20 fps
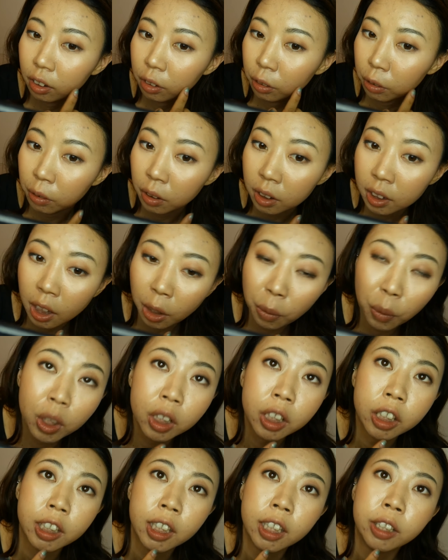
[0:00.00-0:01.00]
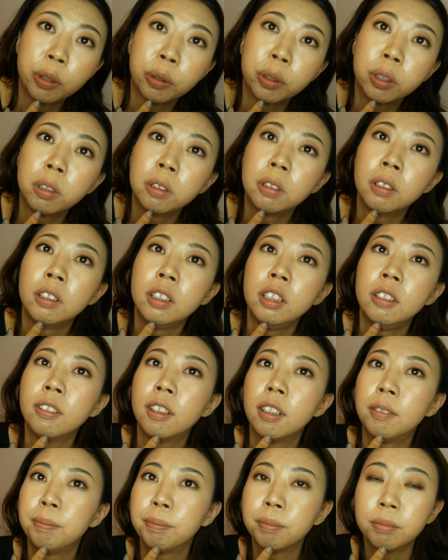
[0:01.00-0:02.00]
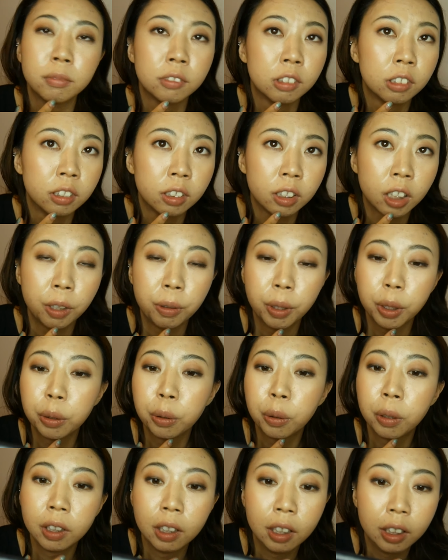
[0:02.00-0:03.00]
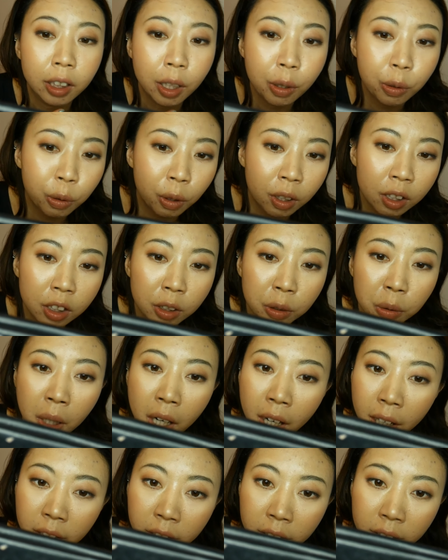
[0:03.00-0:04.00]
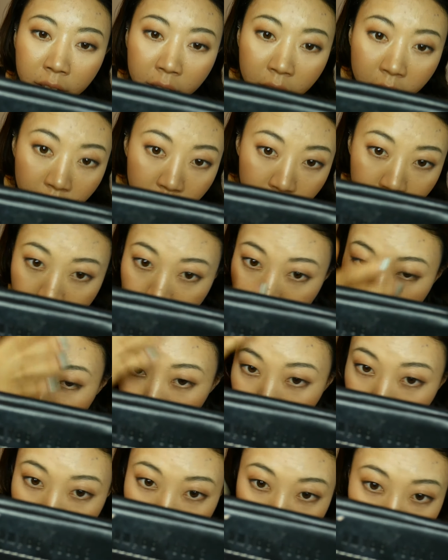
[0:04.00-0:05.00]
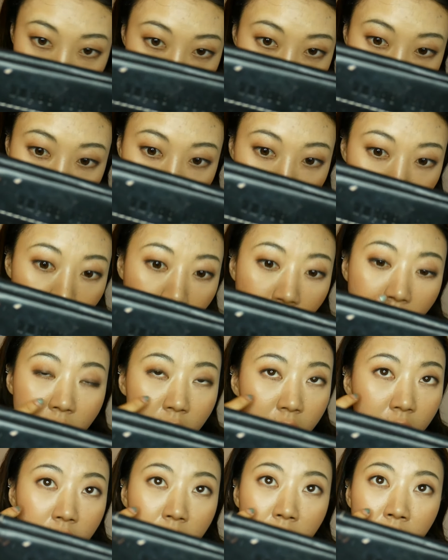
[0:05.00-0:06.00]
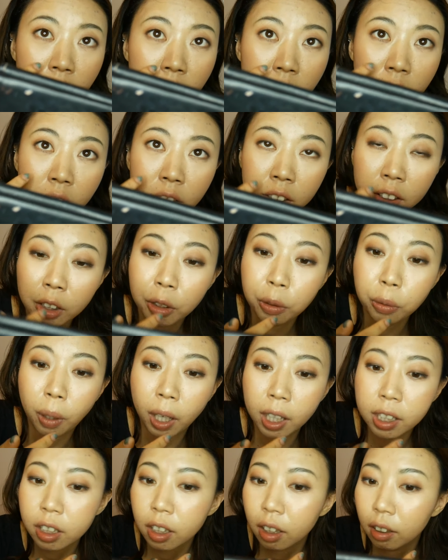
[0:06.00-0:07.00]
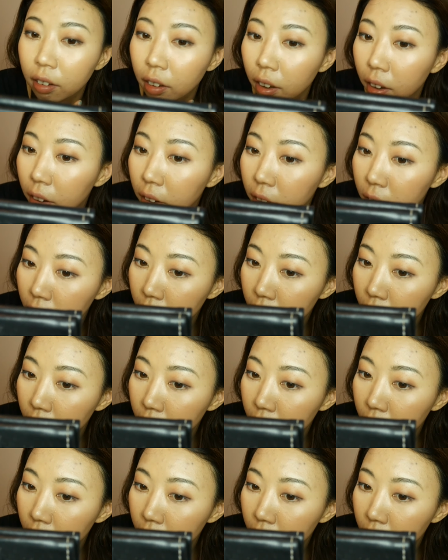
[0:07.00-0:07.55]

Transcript: 除了像我这些有痘痘的地方稍微脱了一点妆之外，其他部分其实都还是挺完整的，